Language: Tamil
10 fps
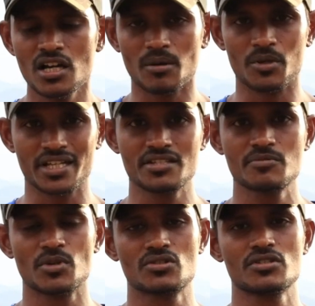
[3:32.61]
நம்ம
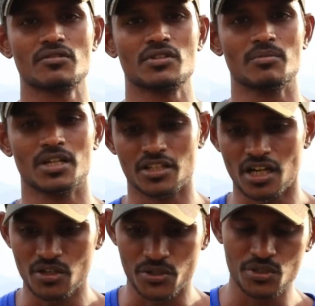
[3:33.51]
டெஸ்ட் மசில்ஸை வந்து
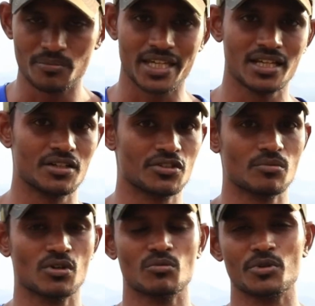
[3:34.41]
பார்த்திங்கன்னா இன்னும் கீழே
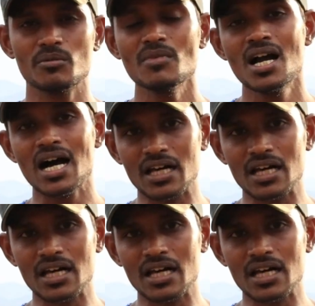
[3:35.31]
எடுத்துகிட்டு போக முடியும்